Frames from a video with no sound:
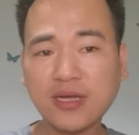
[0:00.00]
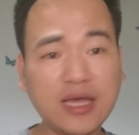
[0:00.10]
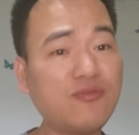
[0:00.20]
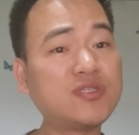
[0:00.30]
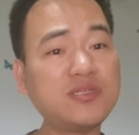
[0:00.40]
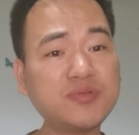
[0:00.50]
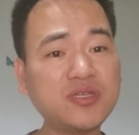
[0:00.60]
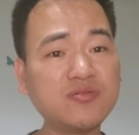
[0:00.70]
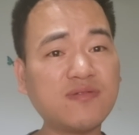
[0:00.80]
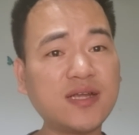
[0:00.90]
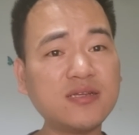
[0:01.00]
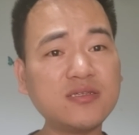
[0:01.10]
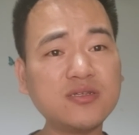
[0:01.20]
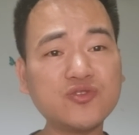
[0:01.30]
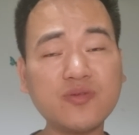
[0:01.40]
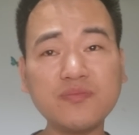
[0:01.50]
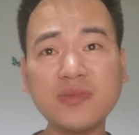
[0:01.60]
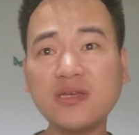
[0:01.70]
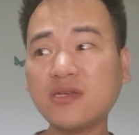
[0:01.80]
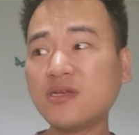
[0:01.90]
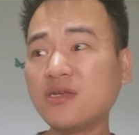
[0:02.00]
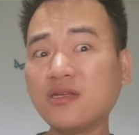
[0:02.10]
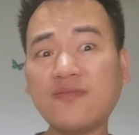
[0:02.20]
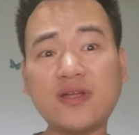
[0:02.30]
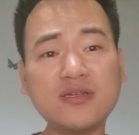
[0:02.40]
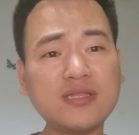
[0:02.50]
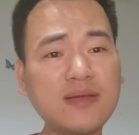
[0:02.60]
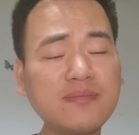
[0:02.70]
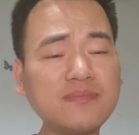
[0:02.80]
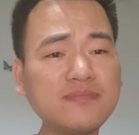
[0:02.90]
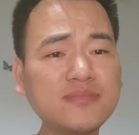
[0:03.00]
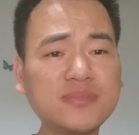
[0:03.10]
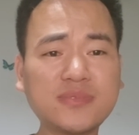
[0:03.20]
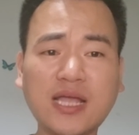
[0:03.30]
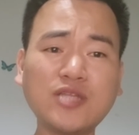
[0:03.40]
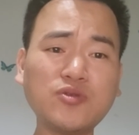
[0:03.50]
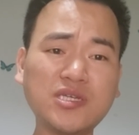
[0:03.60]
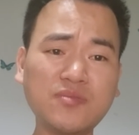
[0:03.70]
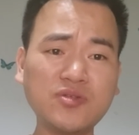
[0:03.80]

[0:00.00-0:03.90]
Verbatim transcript: 哎，我记不清楚，反正这个装。反正他们他做节